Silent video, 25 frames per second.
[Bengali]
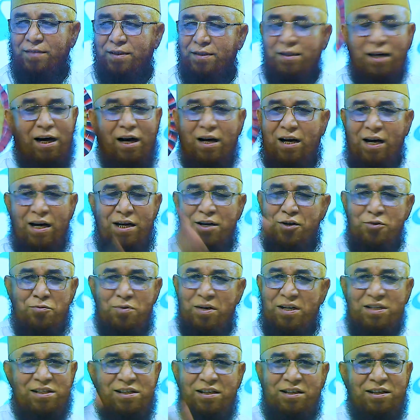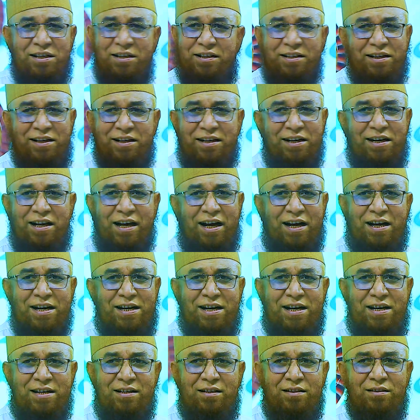ঢাকা ইউনিভার্সিটির ডিগ্রি লাগে
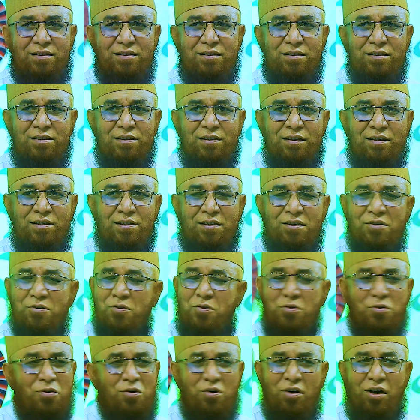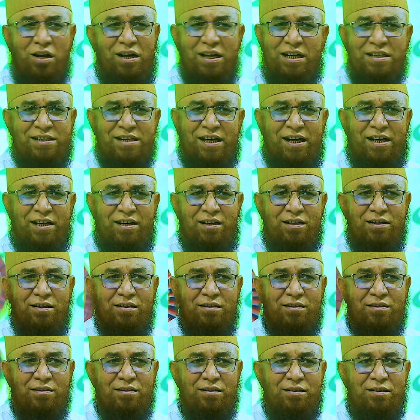না কোনো কলেজের
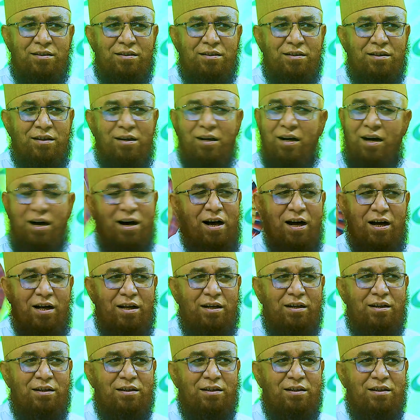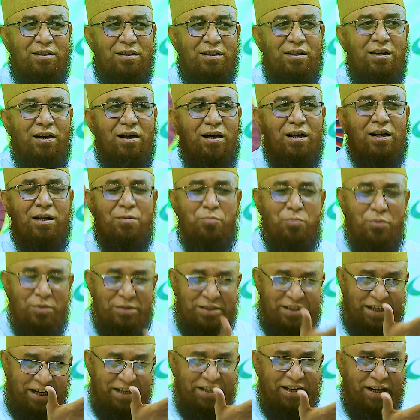হ্যাঁ আরে
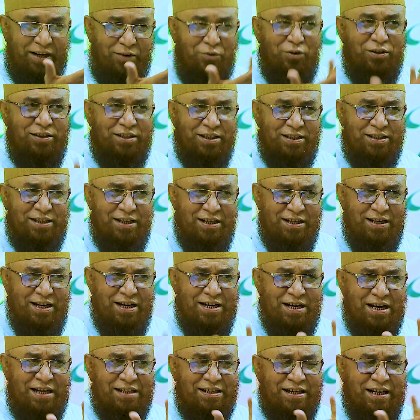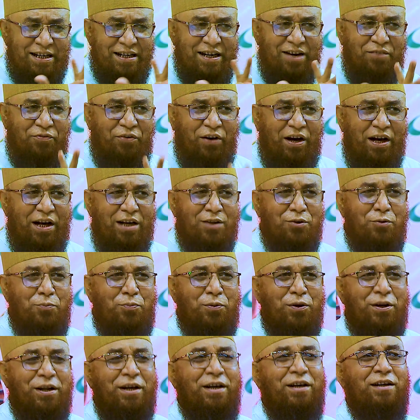চাইনা কইতেছেন না না চাইনা না ফায়ার
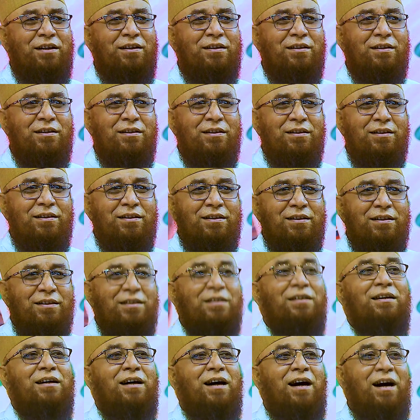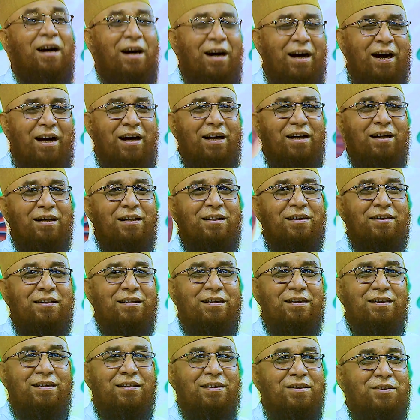উপরে হ্যাঁ
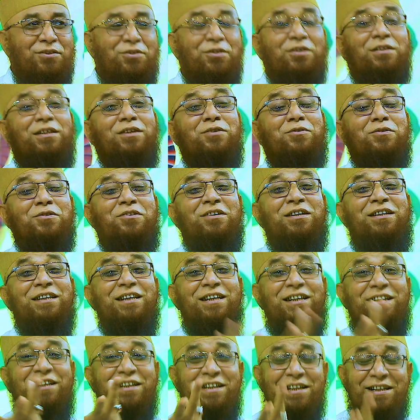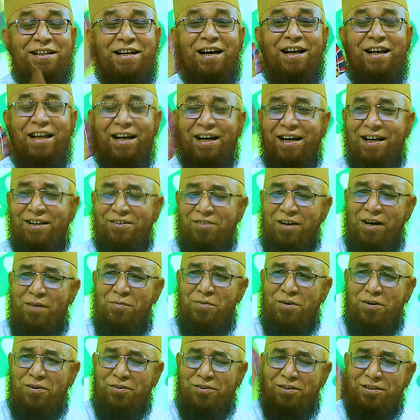যদি কোনো ডিগ্রি না লাগে তো
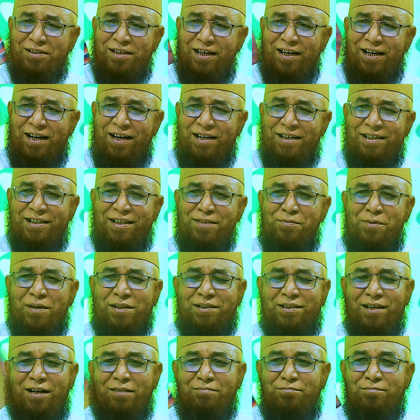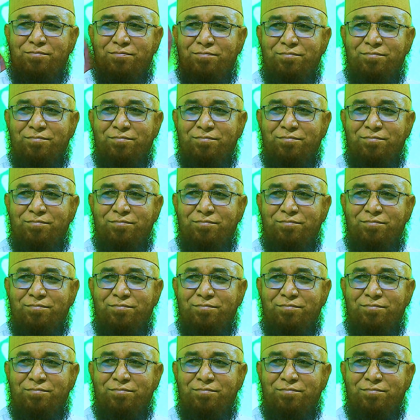আমরাও তো চালায় নিতে পারতাম